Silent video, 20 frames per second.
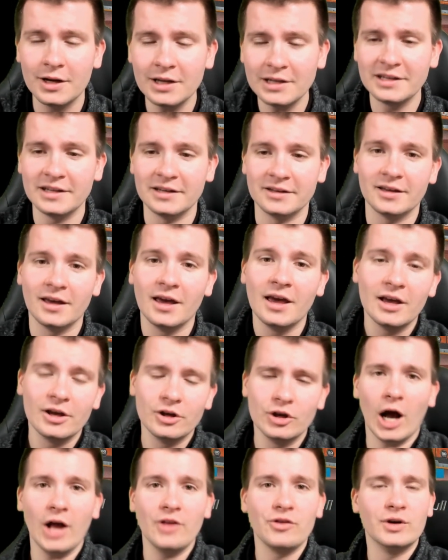Richtig.
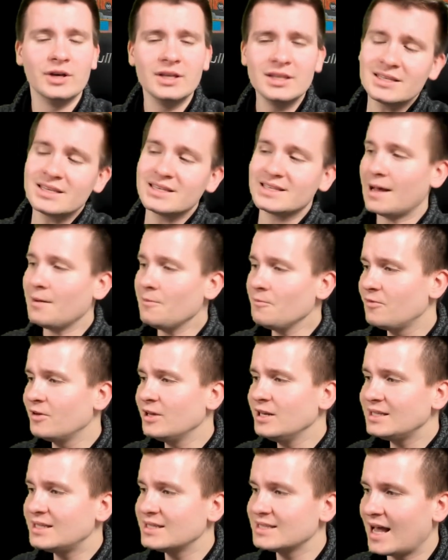Ja, also insgesamt
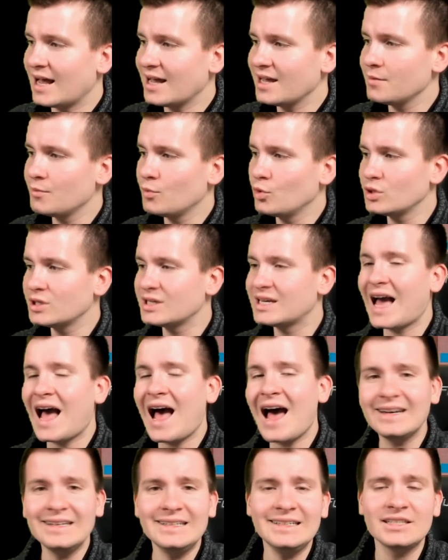finde ich das Angebot
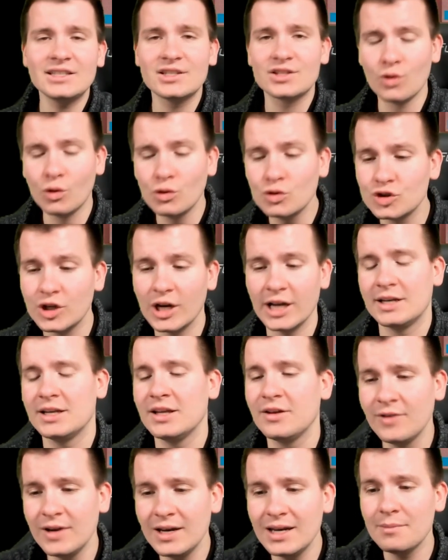gar nicht so schlecht.
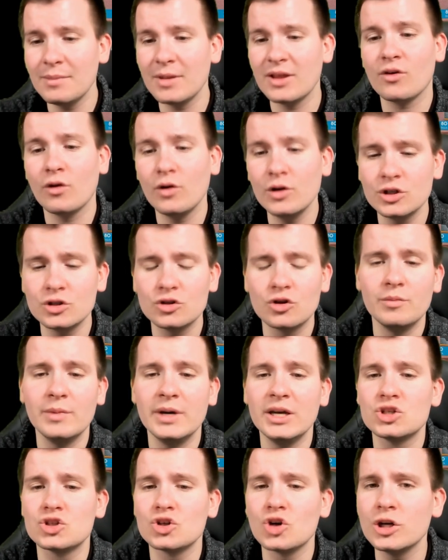Ich finde, man sollte
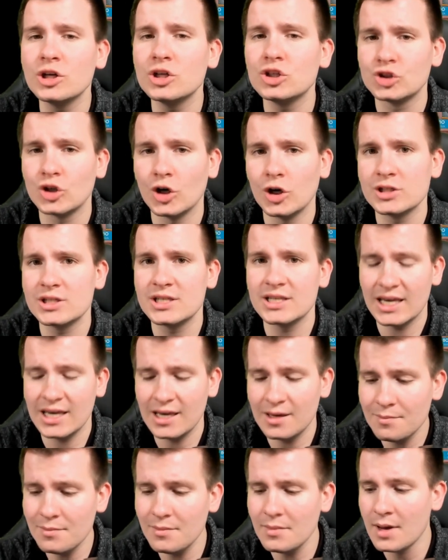Komet schon eine Chance
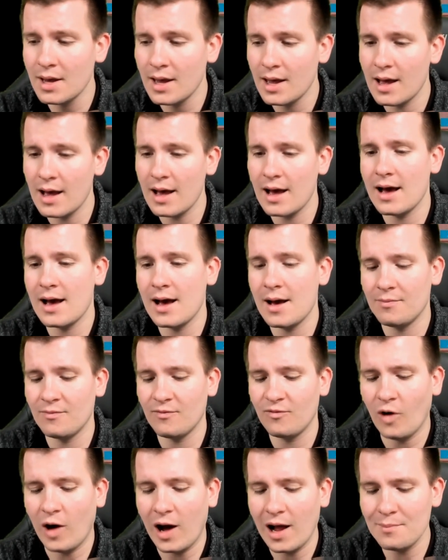geben.
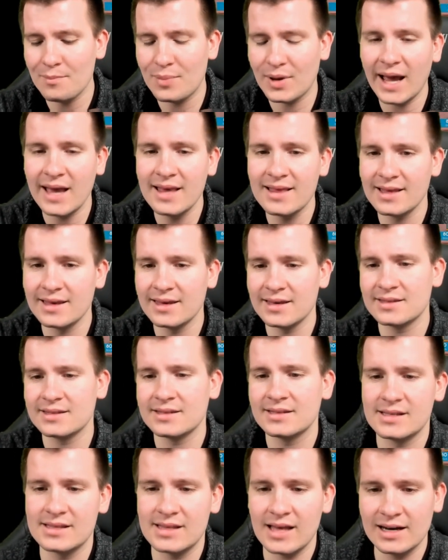Ähm, vor allem preislich ist
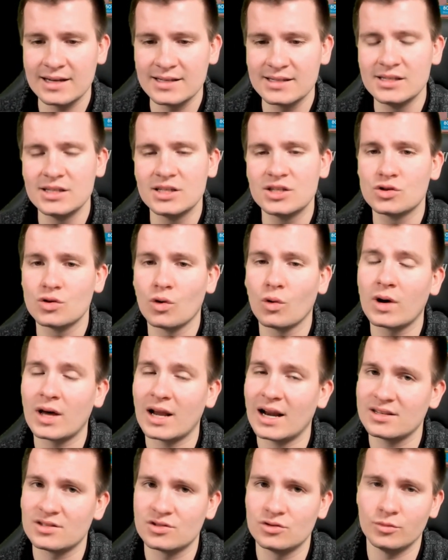es jetzt alles nicht so
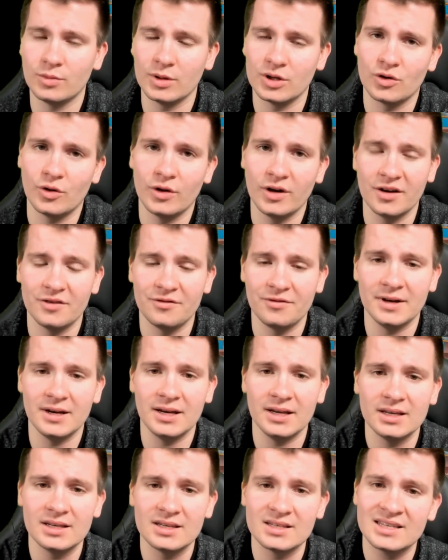krass überteuert,
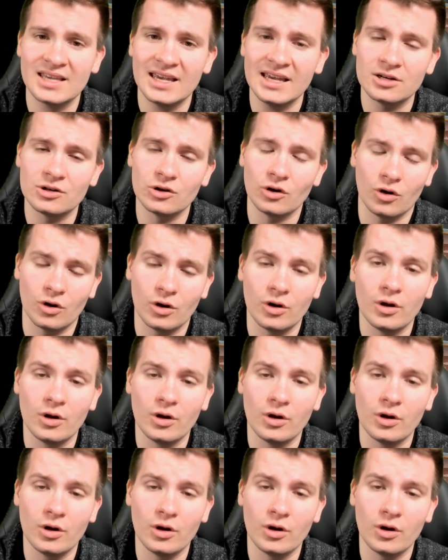finde ich. Es geht noch.